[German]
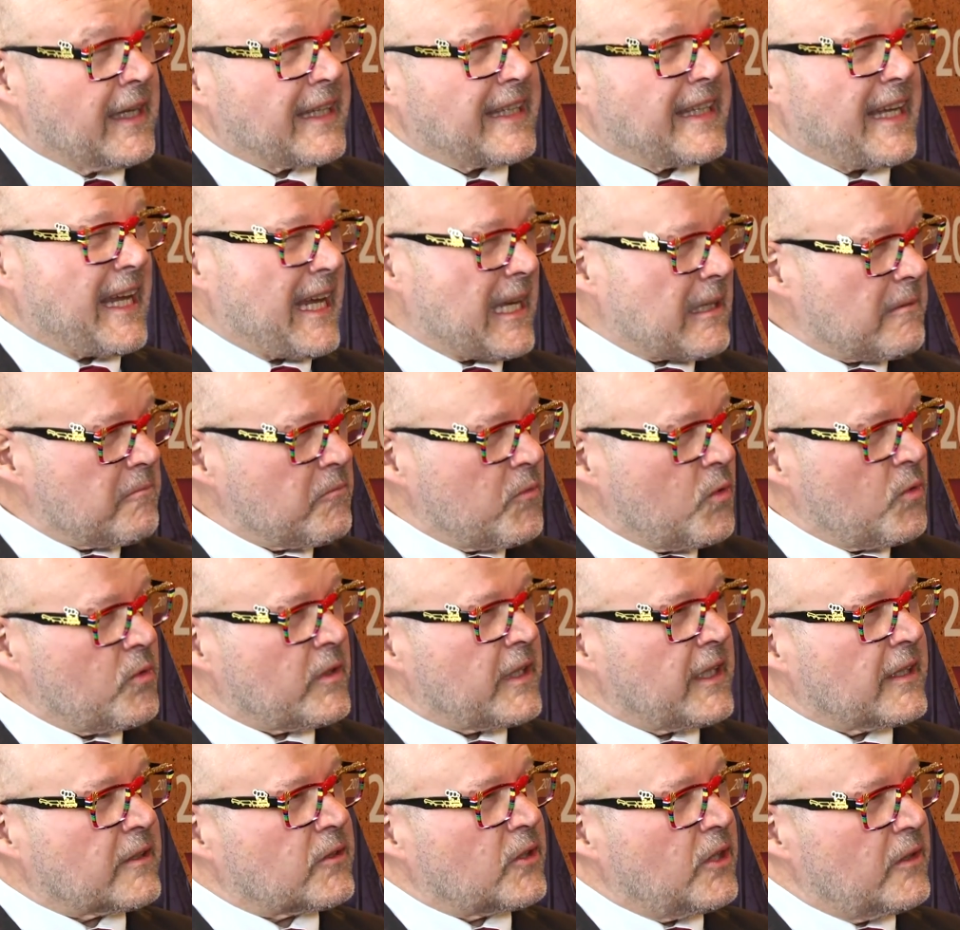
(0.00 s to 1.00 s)
Jeden
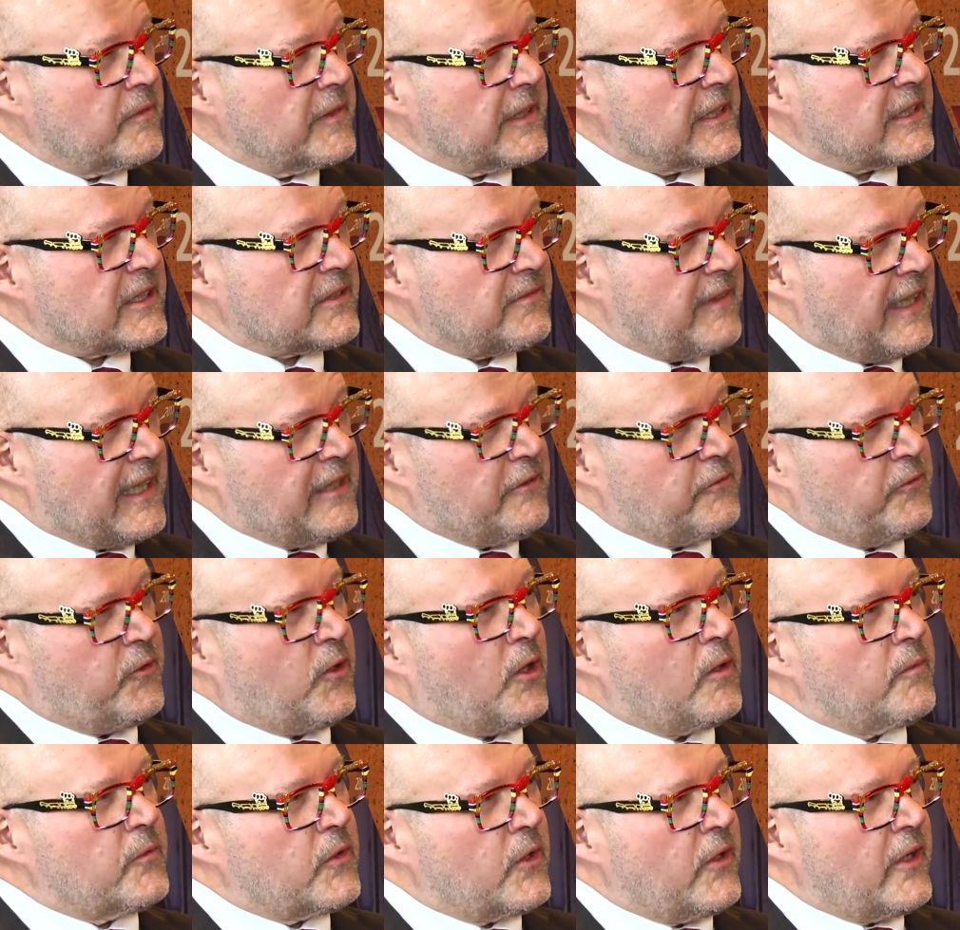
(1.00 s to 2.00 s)
Monat kommen zwei
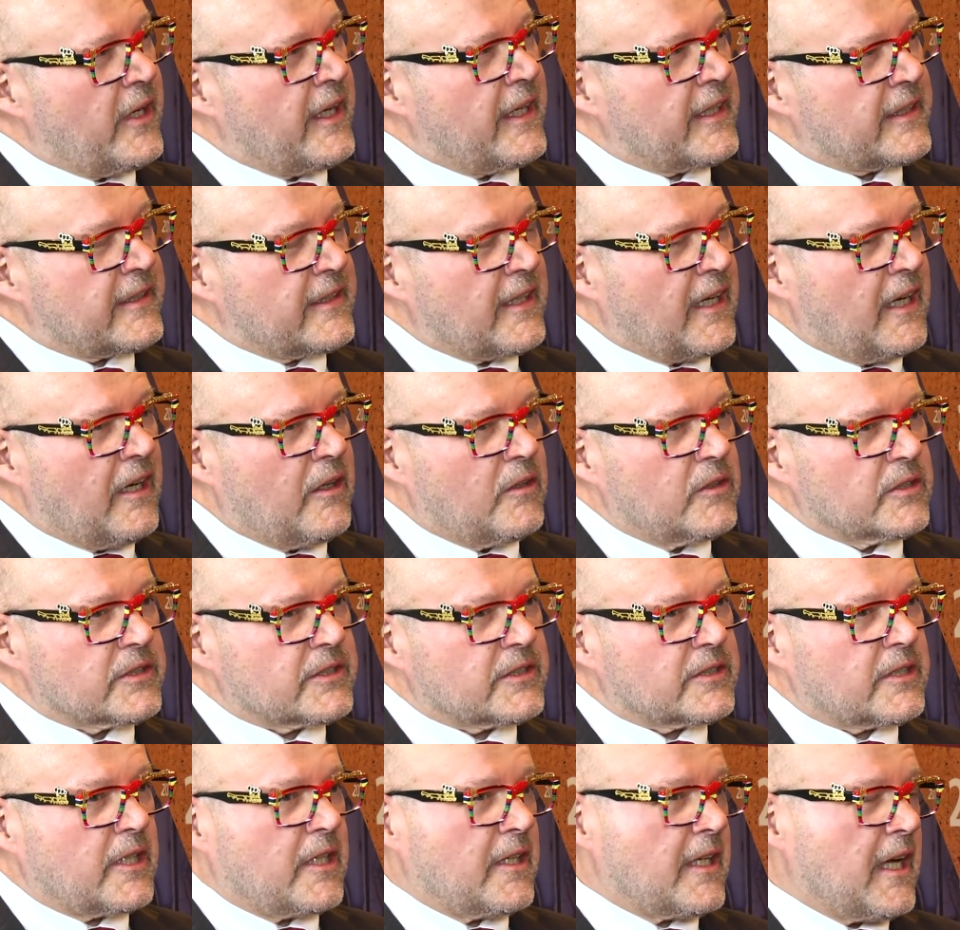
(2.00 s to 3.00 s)
Formneuheiten
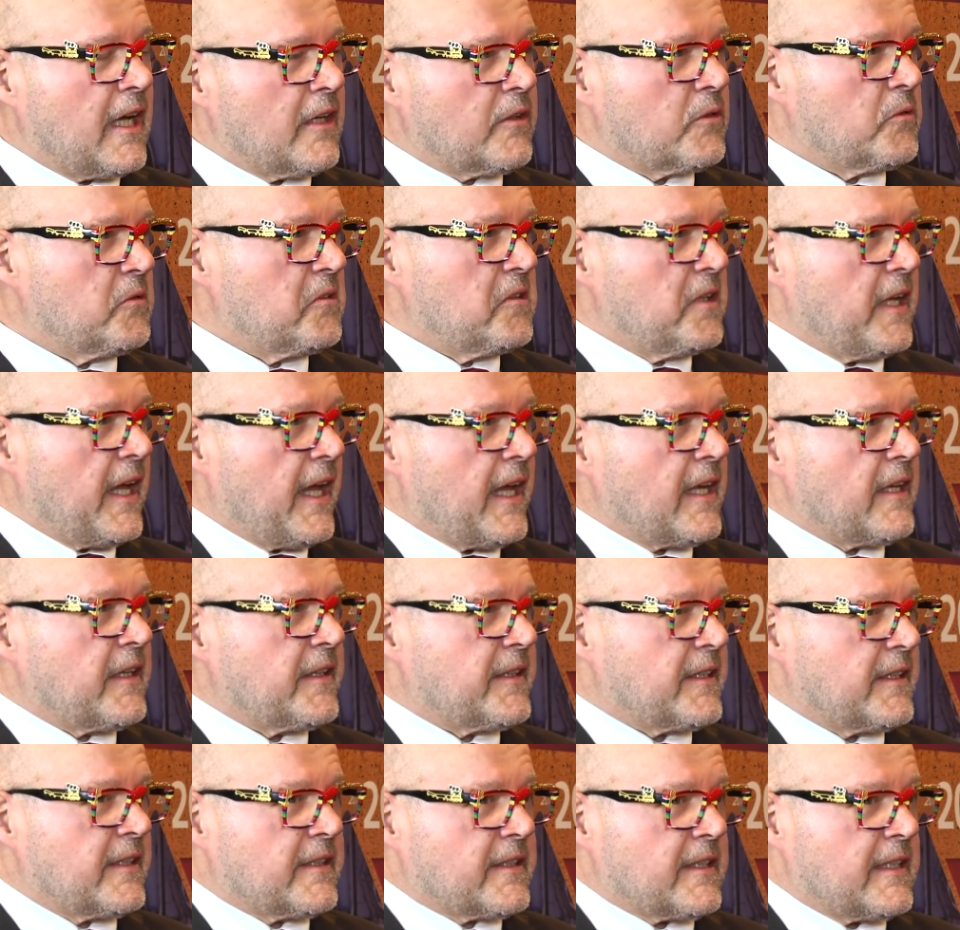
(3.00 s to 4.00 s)
raus, in H0, N,
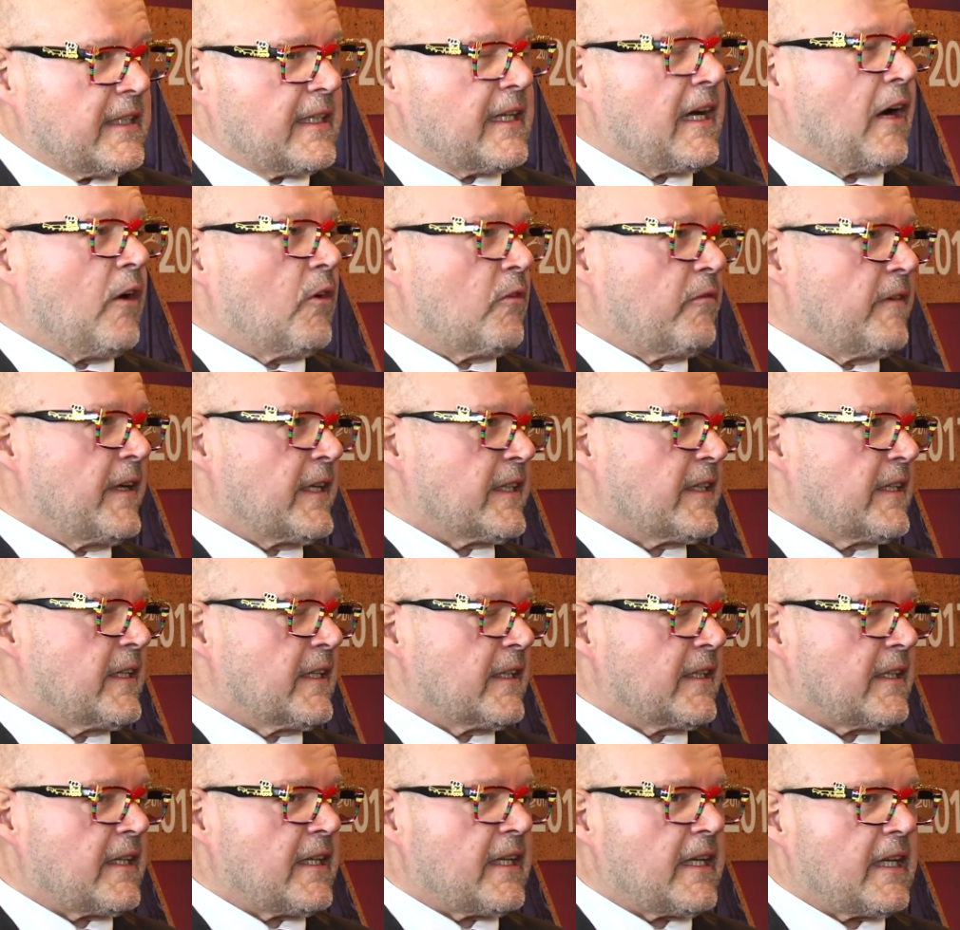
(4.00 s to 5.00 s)
TT, auch welche
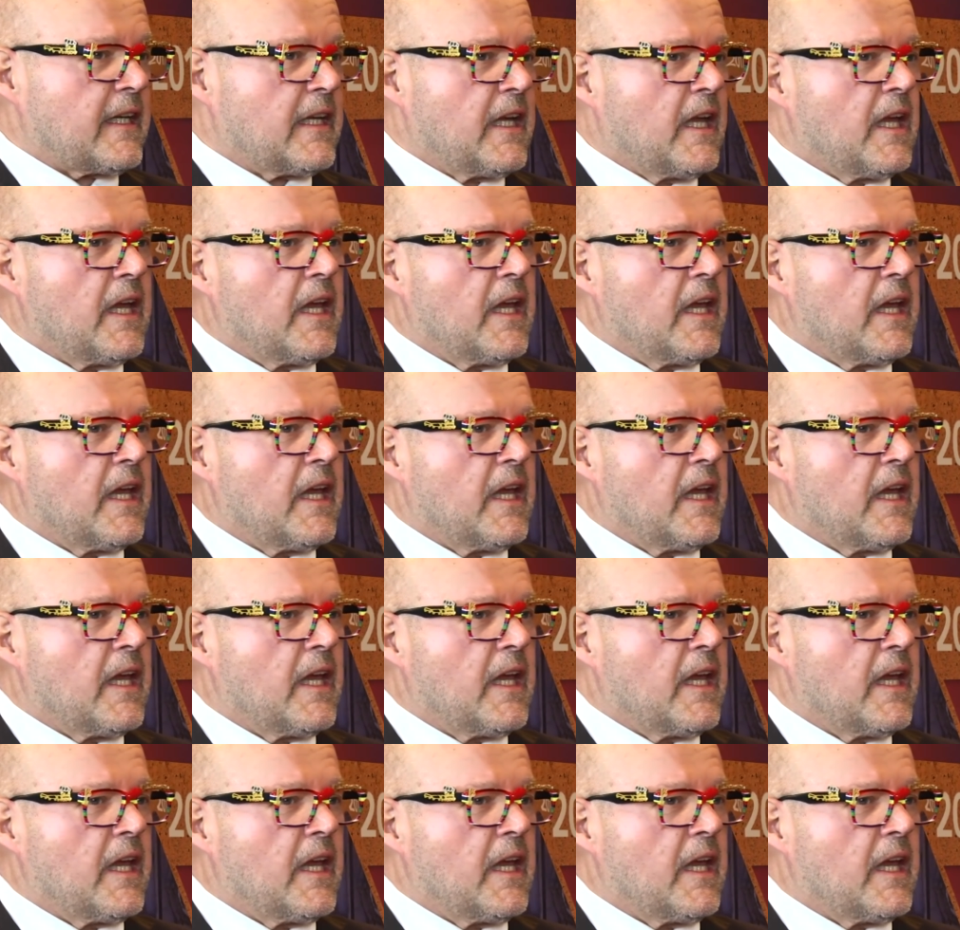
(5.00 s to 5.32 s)
in G.